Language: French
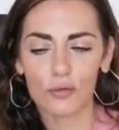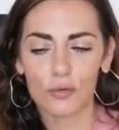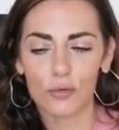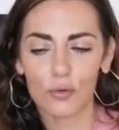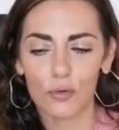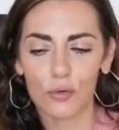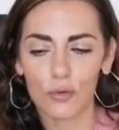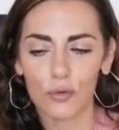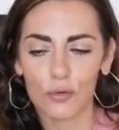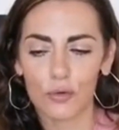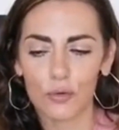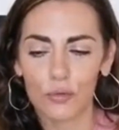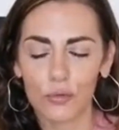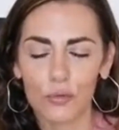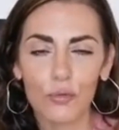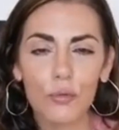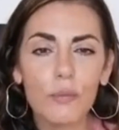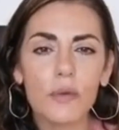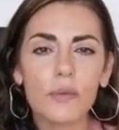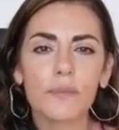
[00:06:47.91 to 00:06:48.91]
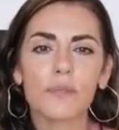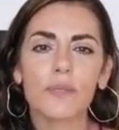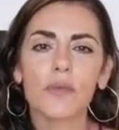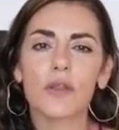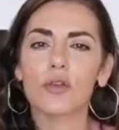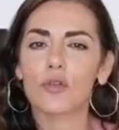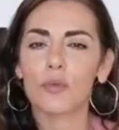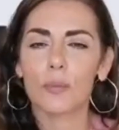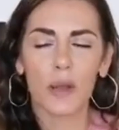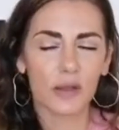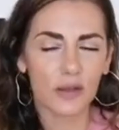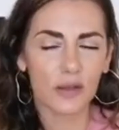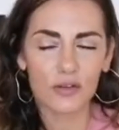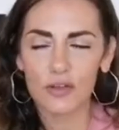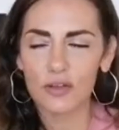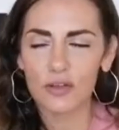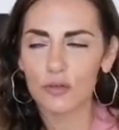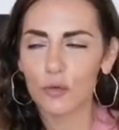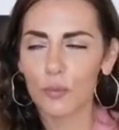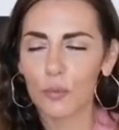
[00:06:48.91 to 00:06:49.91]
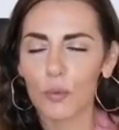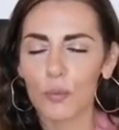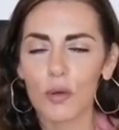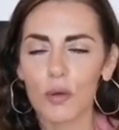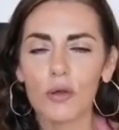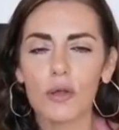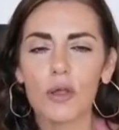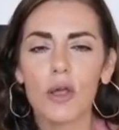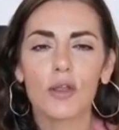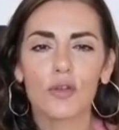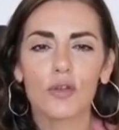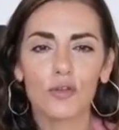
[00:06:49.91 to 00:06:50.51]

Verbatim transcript: sur euh, YouTube et je partagerai sur mon blog